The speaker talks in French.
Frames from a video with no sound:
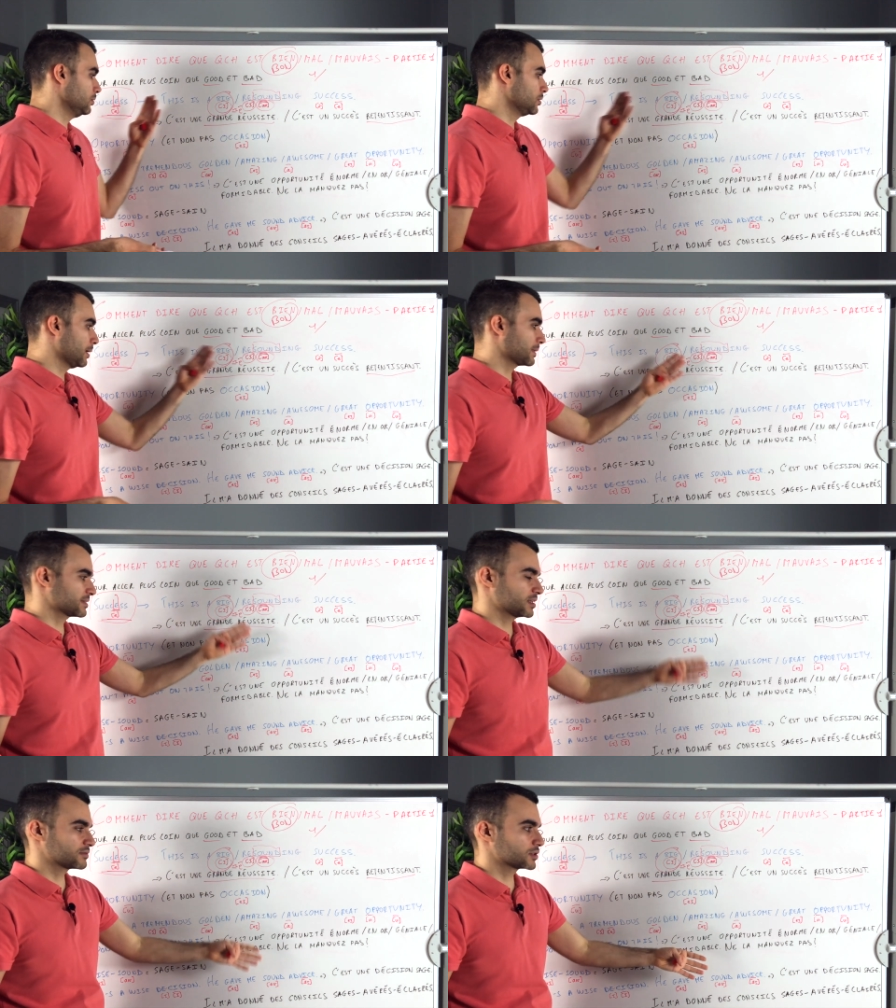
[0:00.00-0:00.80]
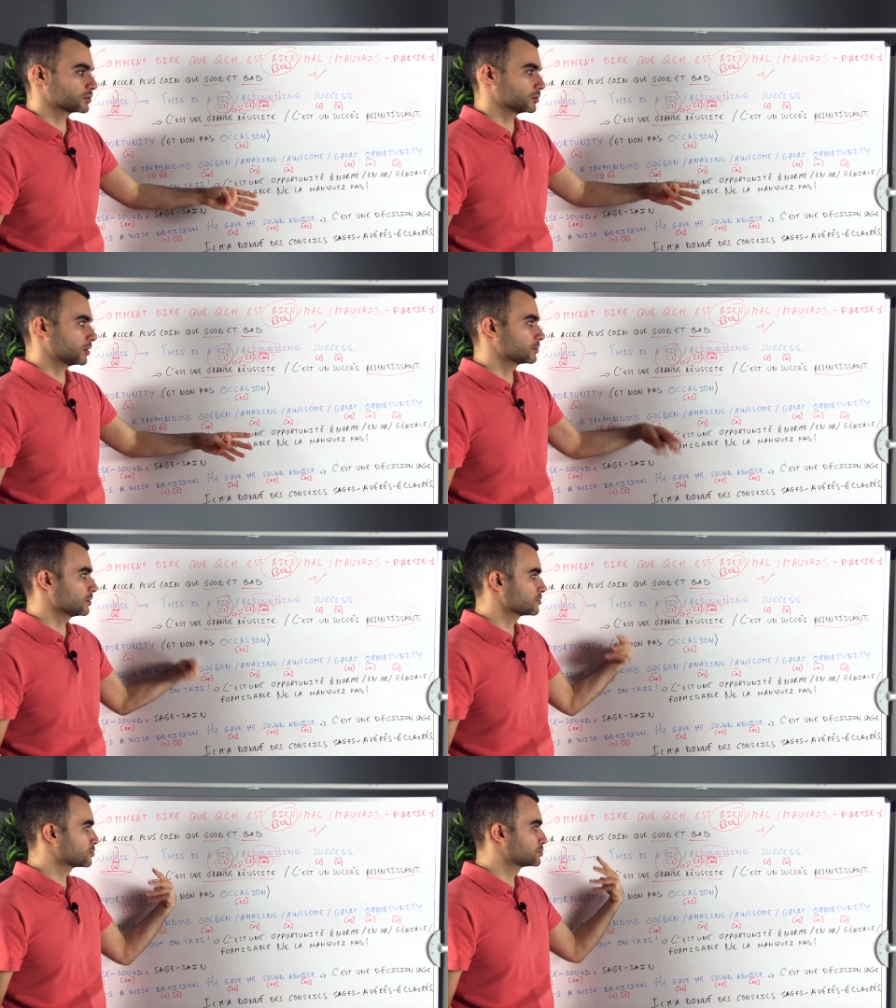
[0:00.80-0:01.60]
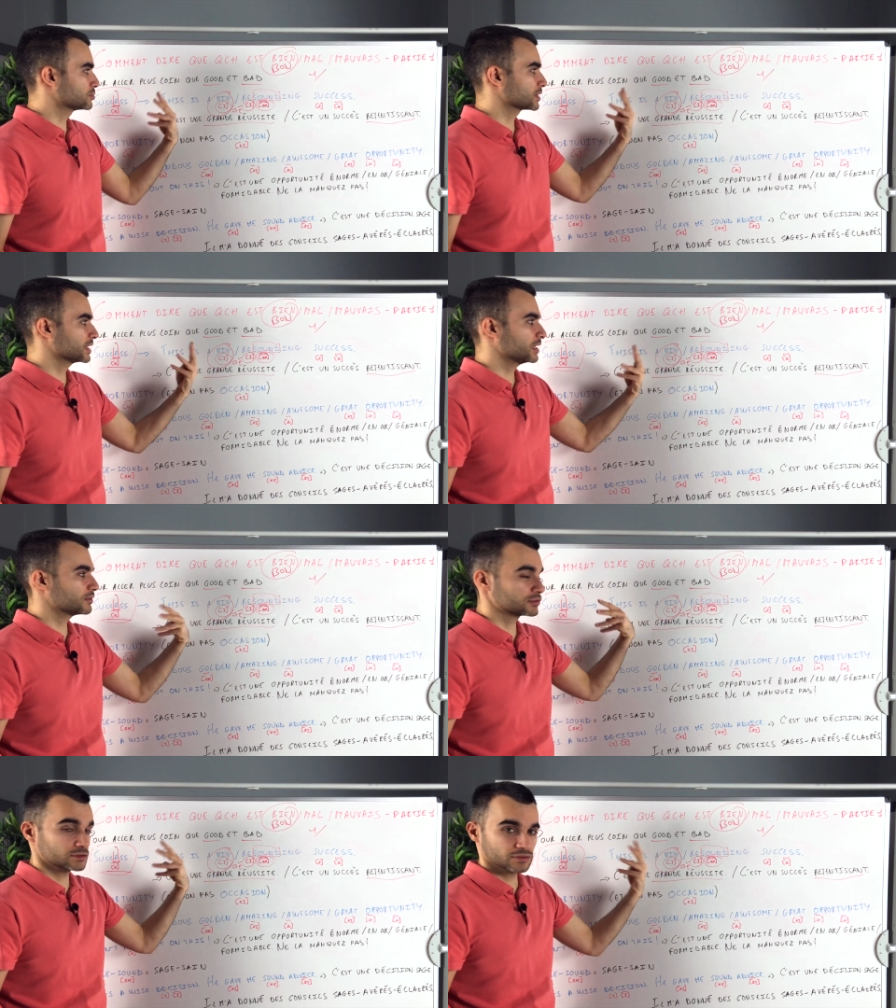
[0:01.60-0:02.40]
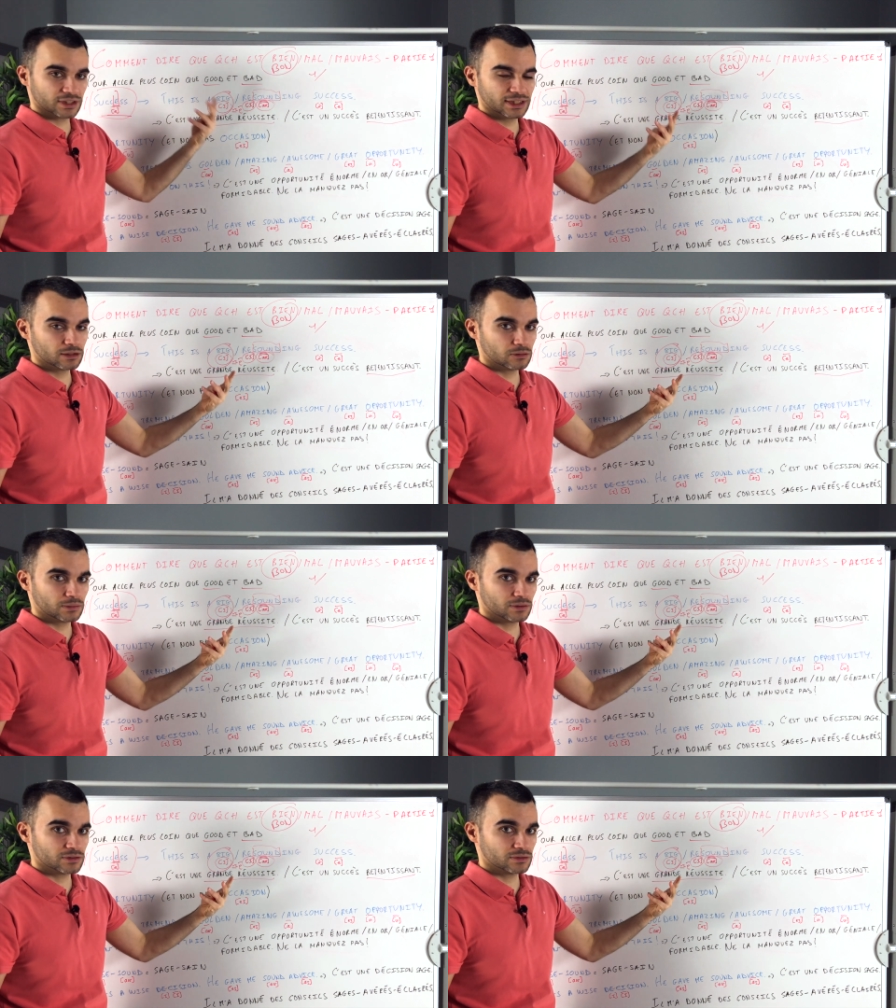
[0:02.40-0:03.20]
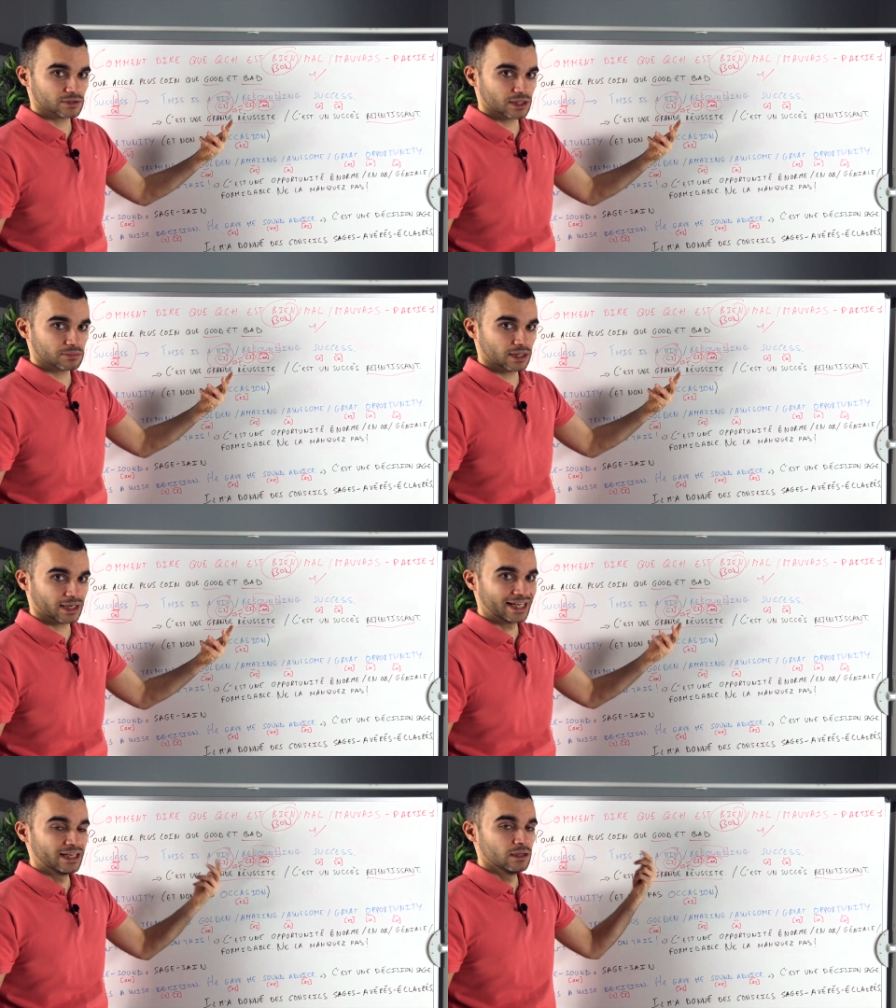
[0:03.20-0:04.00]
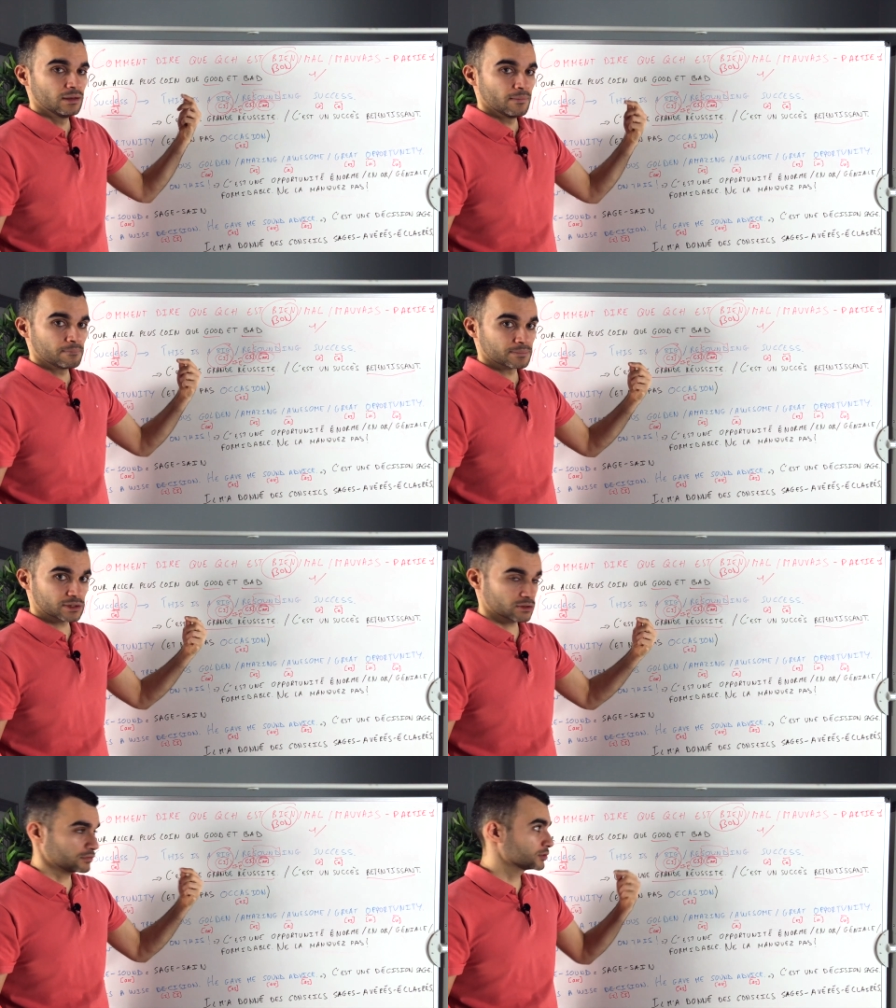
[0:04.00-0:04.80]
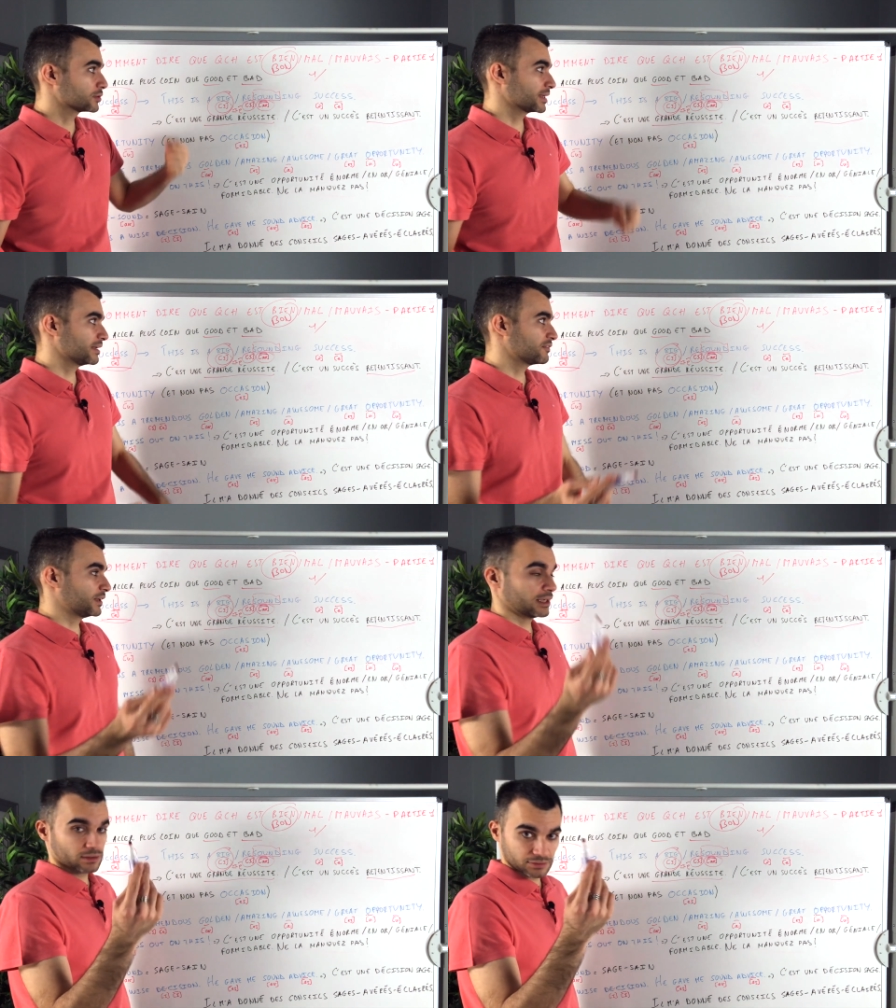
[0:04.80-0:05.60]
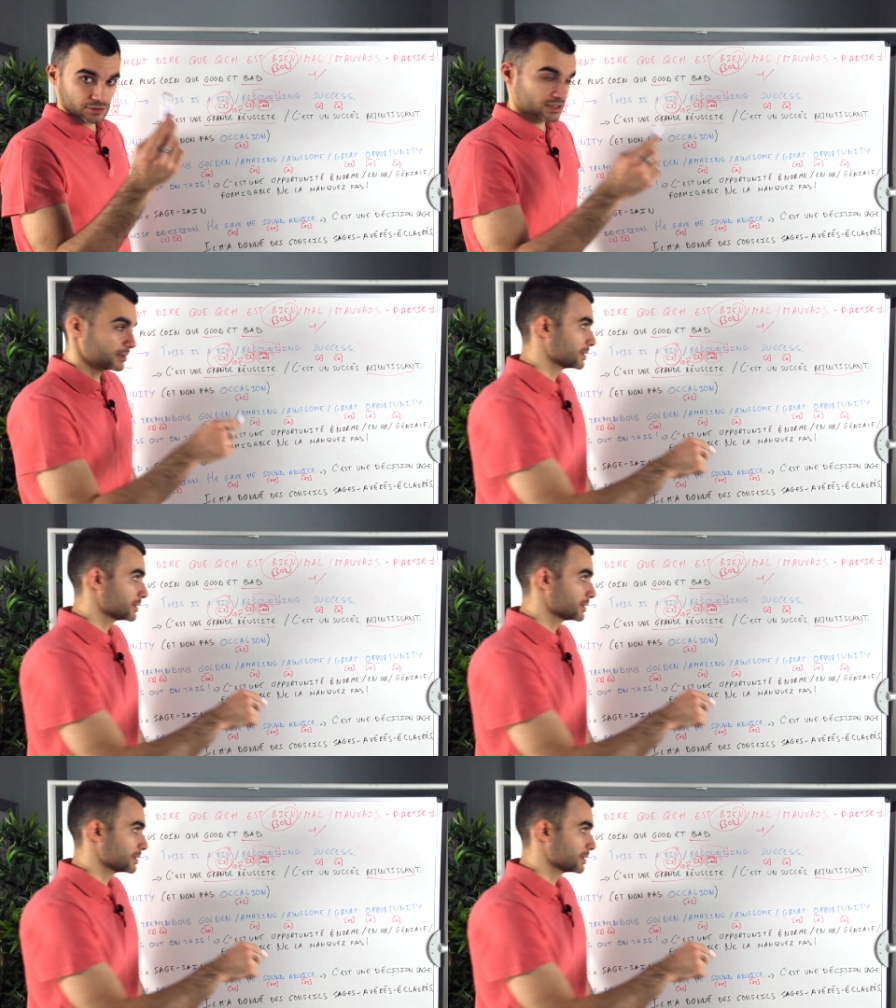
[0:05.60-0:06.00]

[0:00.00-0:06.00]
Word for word: après cette vidéo, normalement, vous pourriez et vous devriez comprendre ce vocabulaire. Ce que vous devriez faire, deuxième